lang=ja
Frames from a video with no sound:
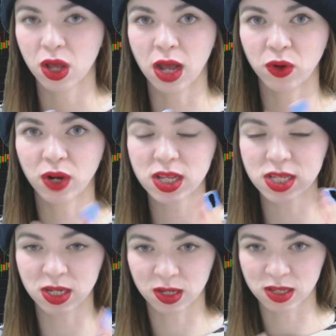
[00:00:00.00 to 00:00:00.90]
あの
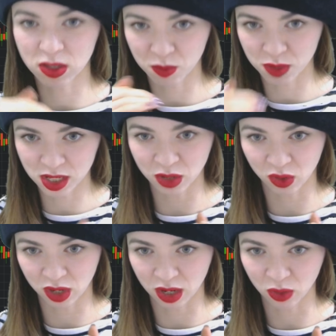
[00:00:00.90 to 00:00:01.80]
ナンシーが説明した
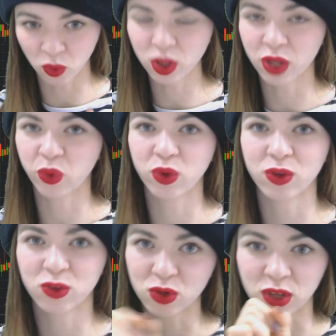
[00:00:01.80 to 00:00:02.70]
時にここで購
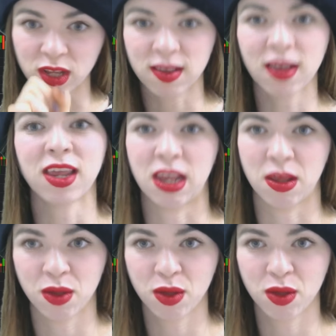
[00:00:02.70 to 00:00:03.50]
入するって先に